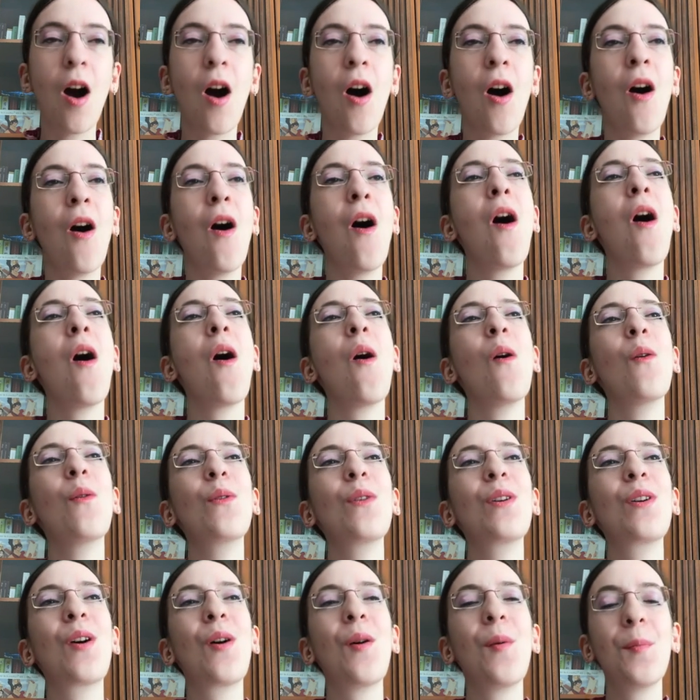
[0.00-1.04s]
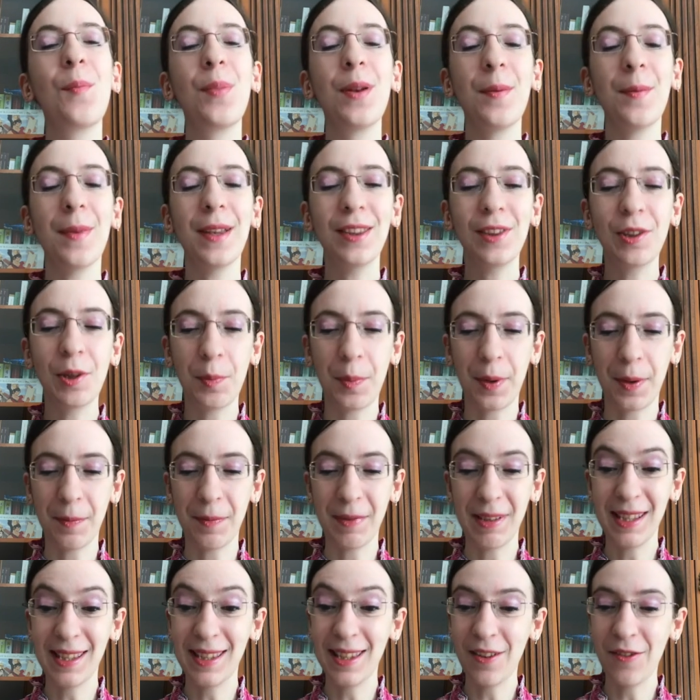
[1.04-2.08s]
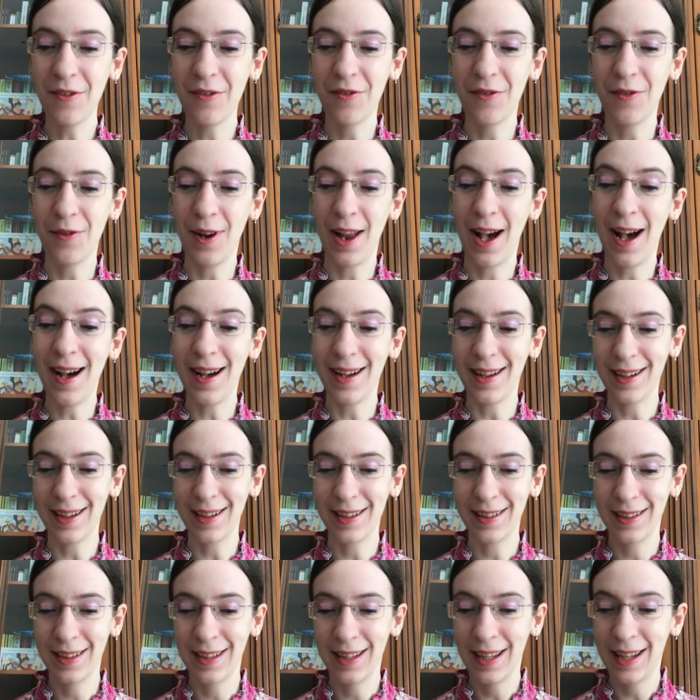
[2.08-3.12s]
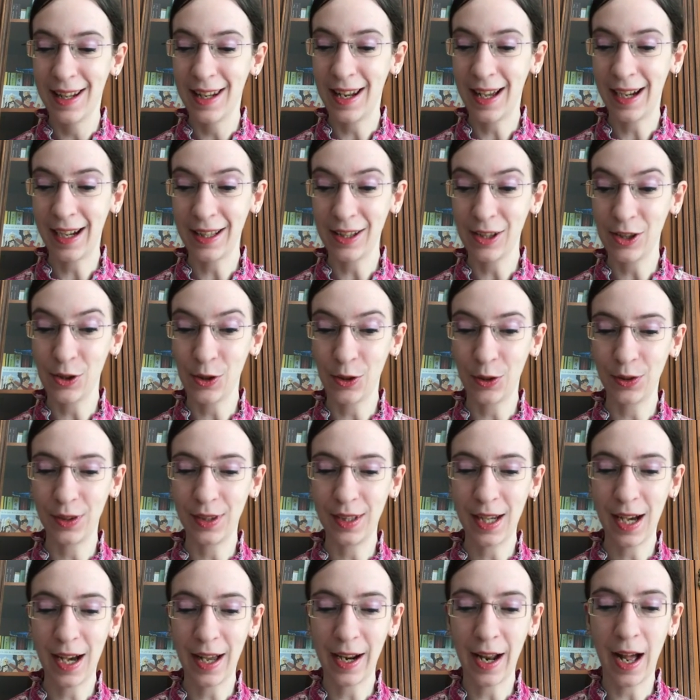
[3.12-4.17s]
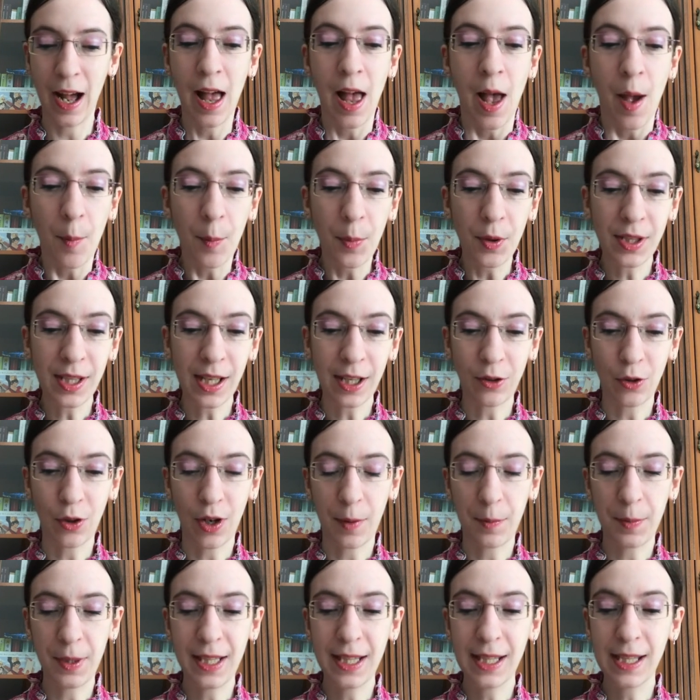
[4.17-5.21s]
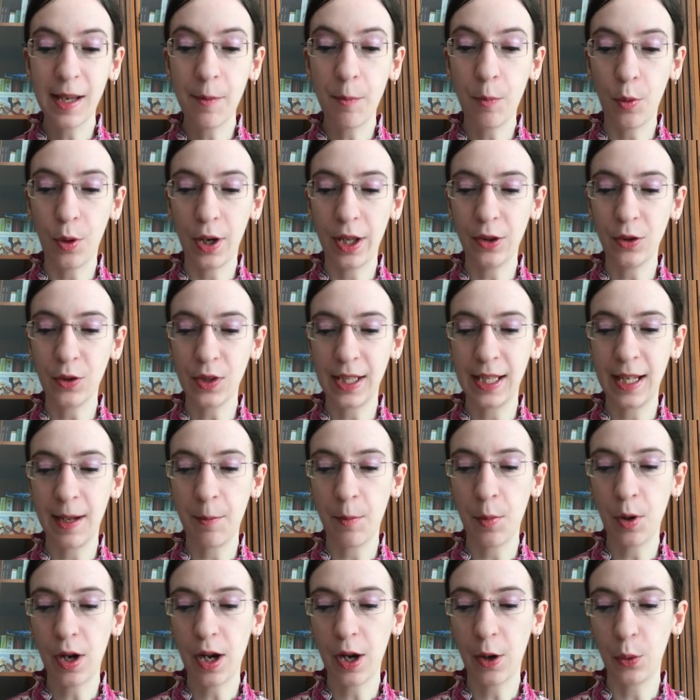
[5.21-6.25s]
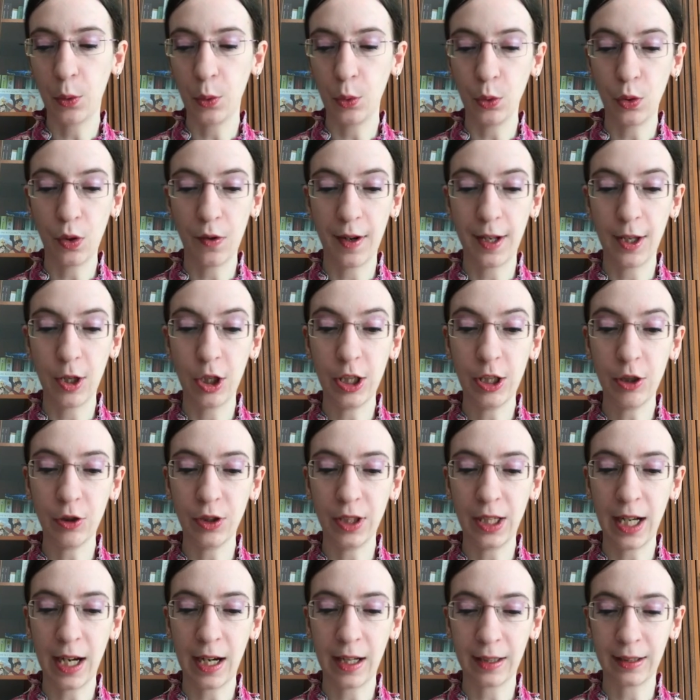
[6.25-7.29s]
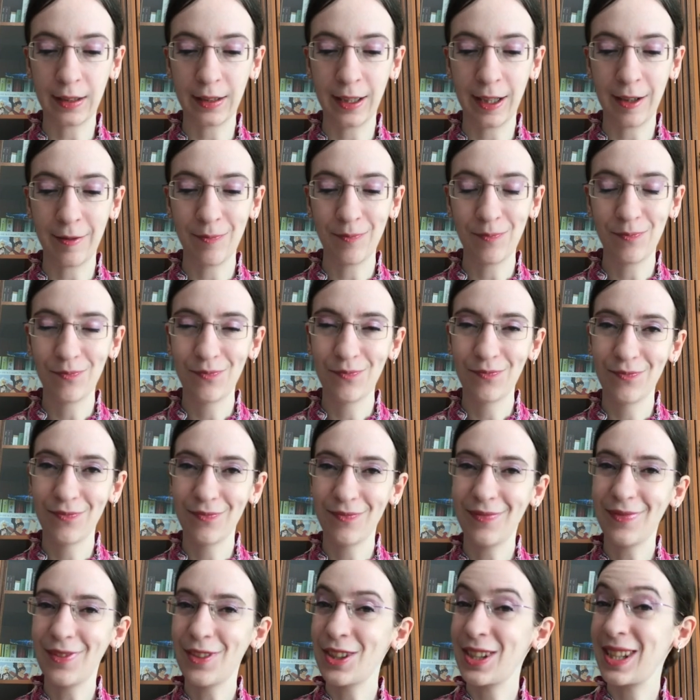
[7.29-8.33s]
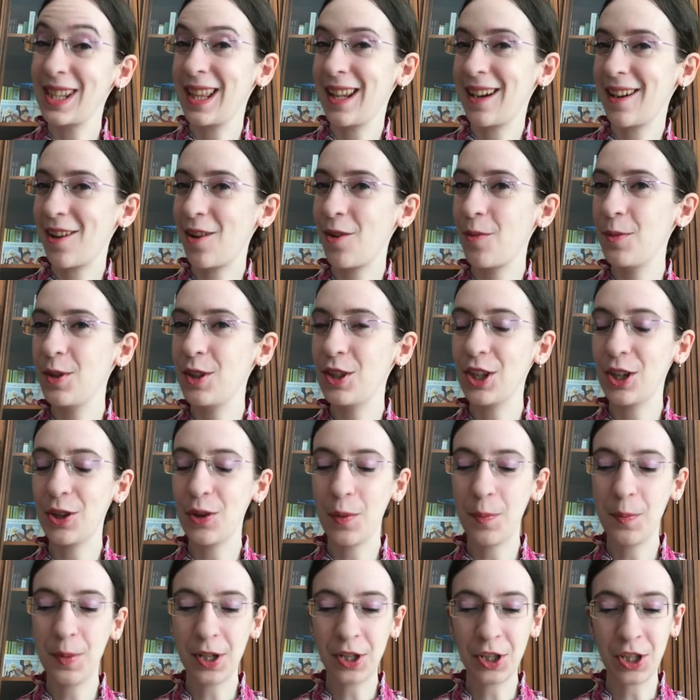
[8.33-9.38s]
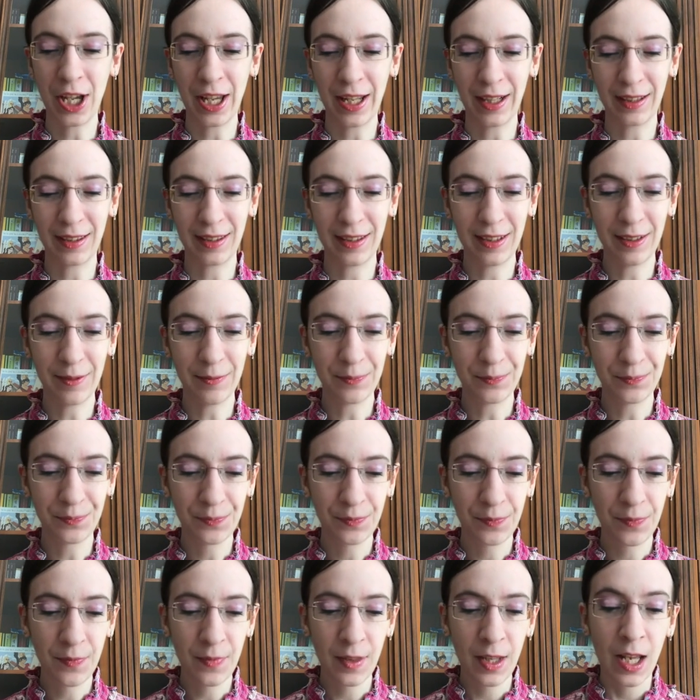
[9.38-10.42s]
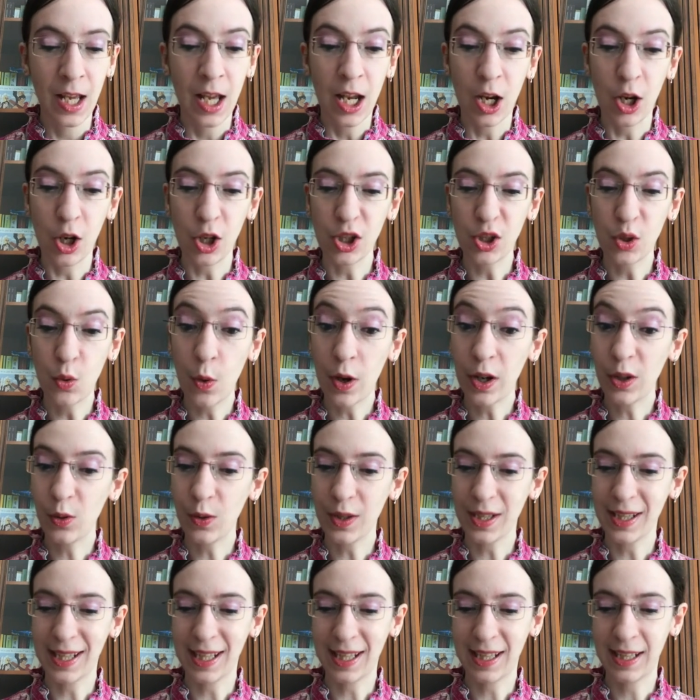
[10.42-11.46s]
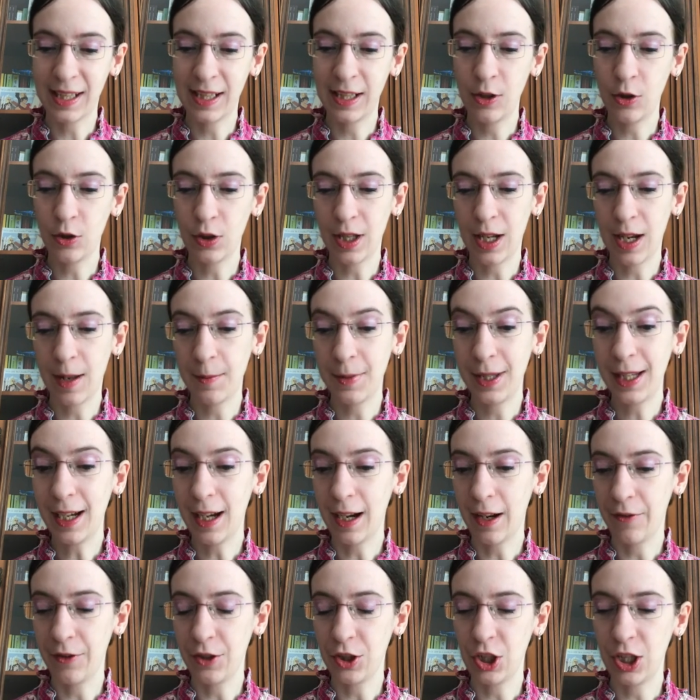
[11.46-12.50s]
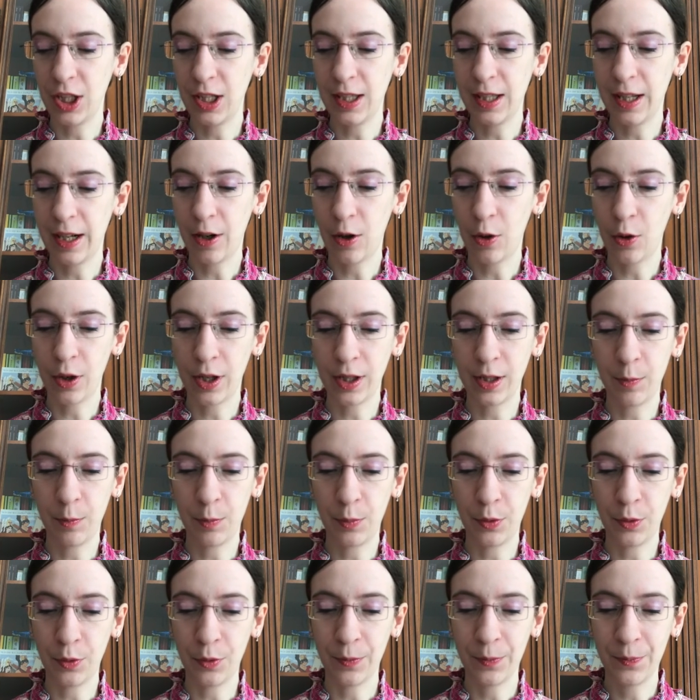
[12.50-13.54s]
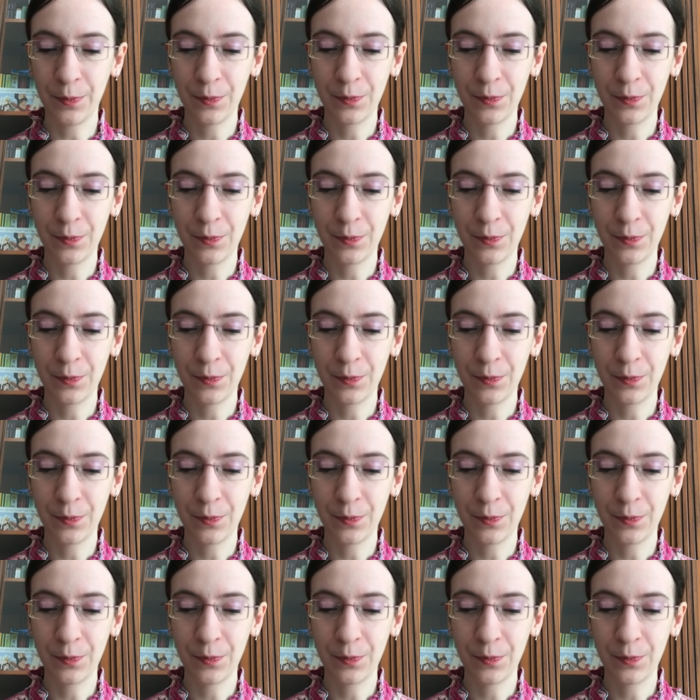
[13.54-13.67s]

Oh, un complimento per Mr. Foulard, la canzonò Diana, posando la pizza e pulendosi la bocca con un tovagliolino di carta. Non starà cominciando a piacerti? Lo sguardo assassino dell'amica la fece ridere ancora di più.